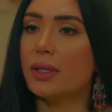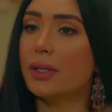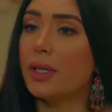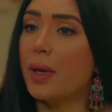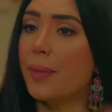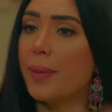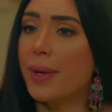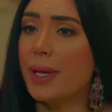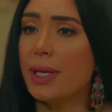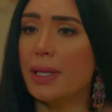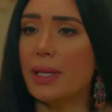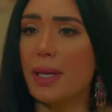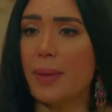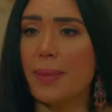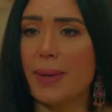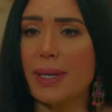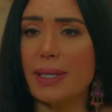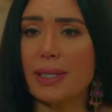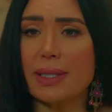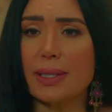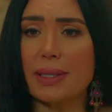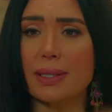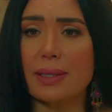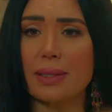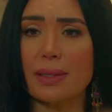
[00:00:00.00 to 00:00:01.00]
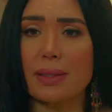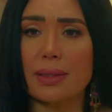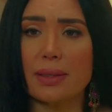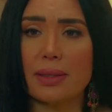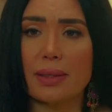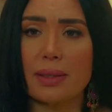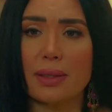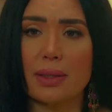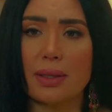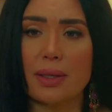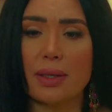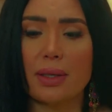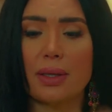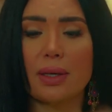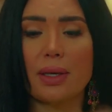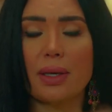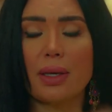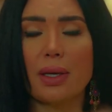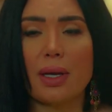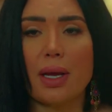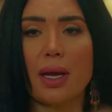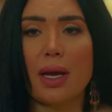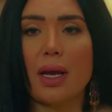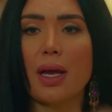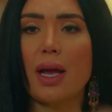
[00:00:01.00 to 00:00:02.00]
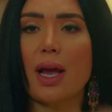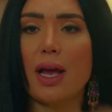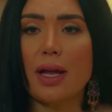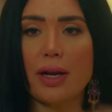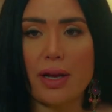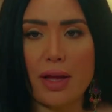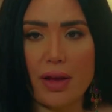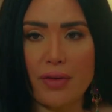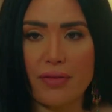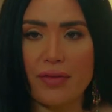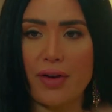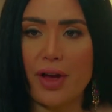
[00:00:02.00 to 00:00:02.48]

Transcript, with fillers: طب اهدى بس انا